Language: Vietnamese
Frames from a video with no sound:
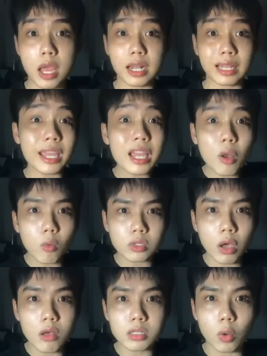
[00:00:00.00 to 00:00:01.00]
là thấy cái con
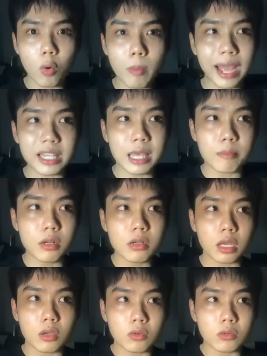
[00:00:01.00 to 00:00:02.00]
chó sủa mà hai chị em đứng
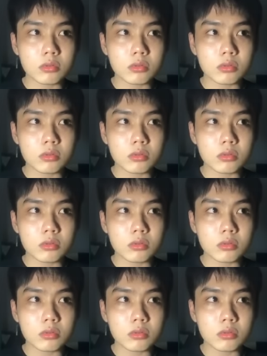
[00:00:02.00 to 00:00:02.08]
kiểu